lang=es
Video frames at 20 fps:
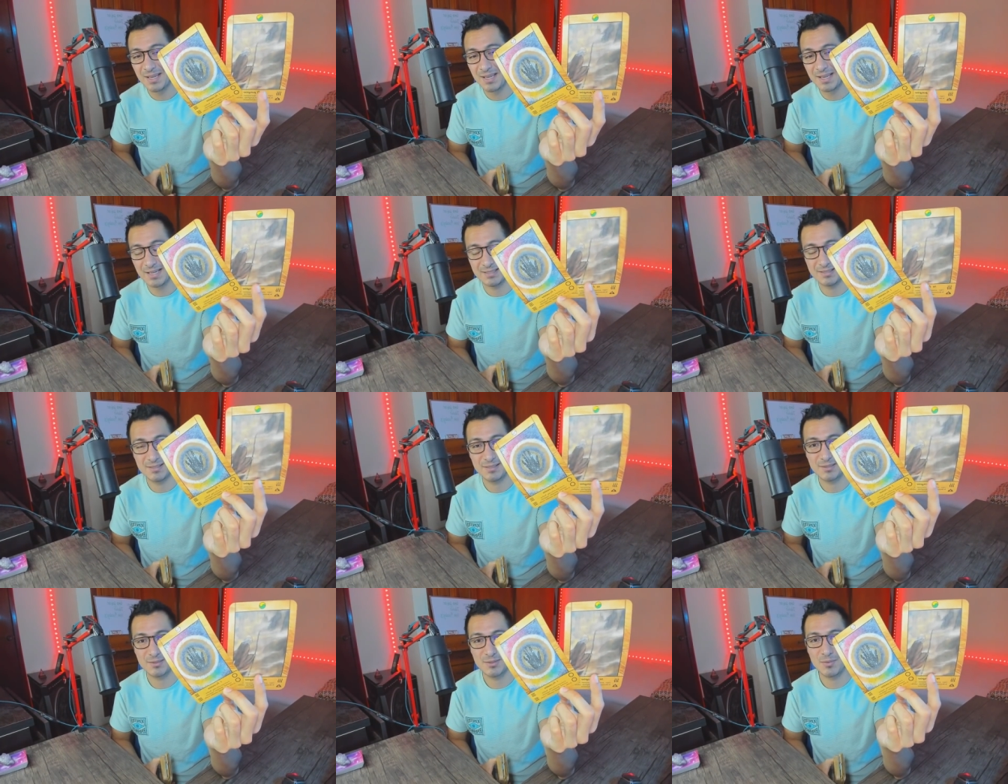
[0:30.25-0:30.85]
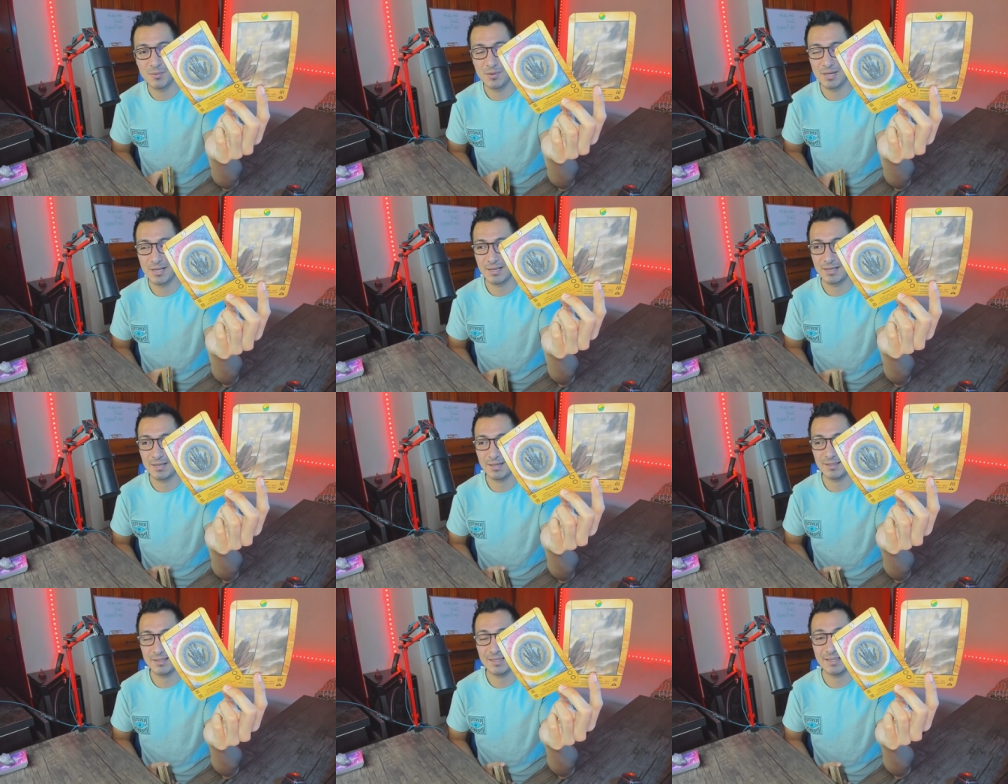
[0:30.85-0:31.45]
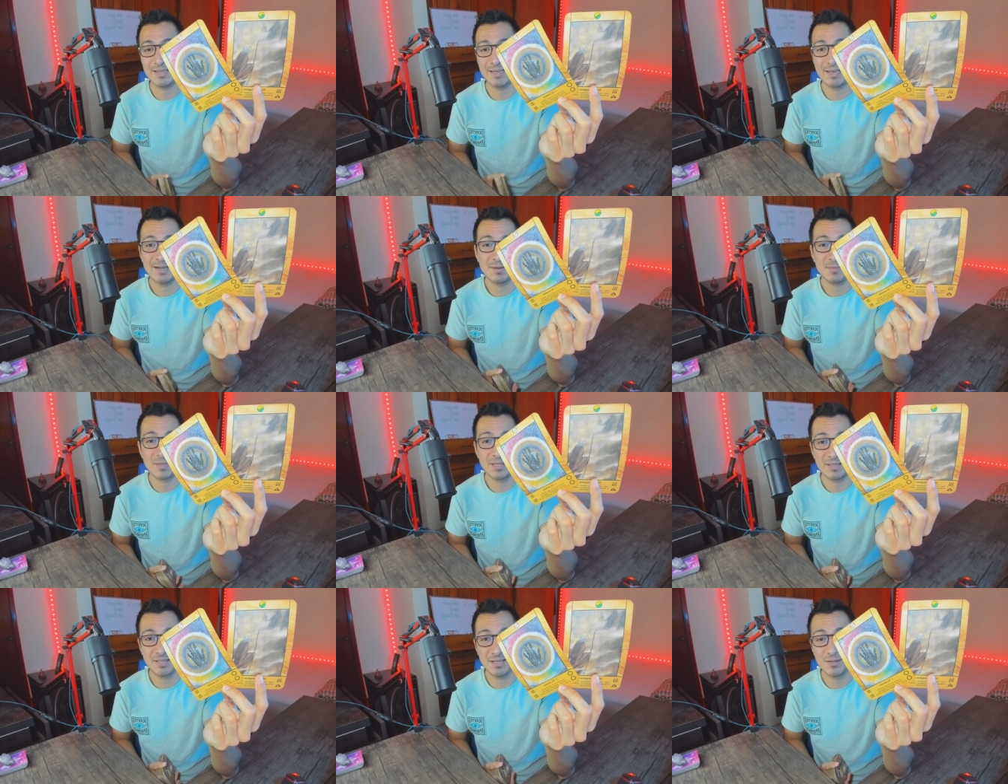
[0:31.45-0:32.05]
esta es como la carta del
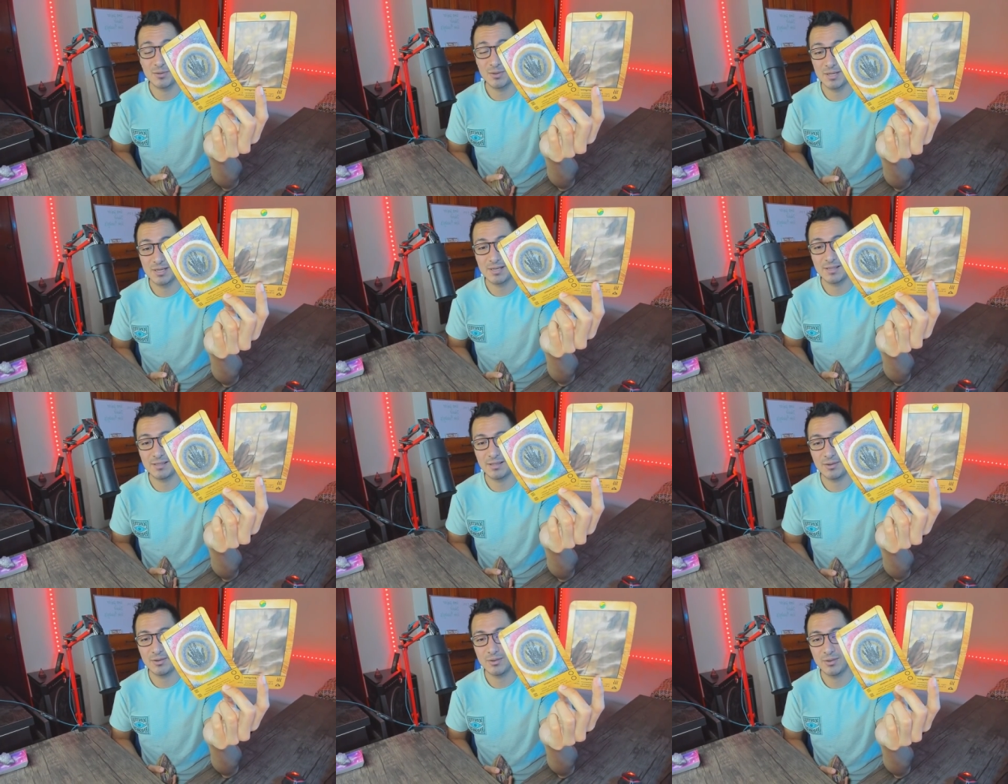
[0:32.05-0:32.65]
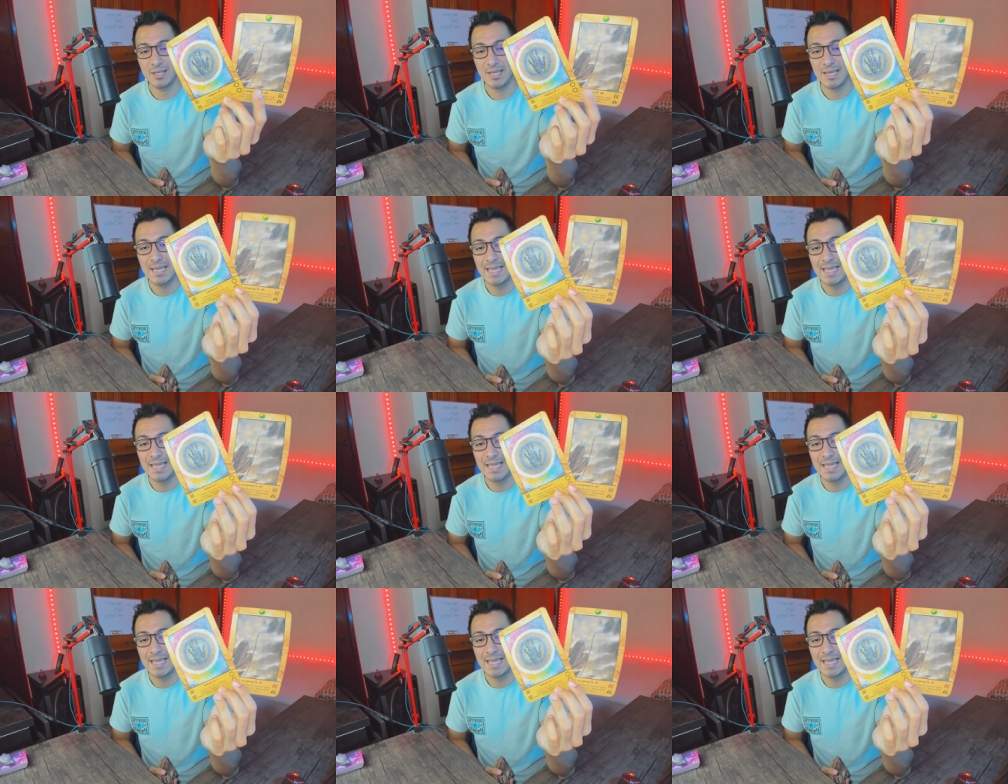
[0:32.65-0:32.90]
ermitaño en el tarot.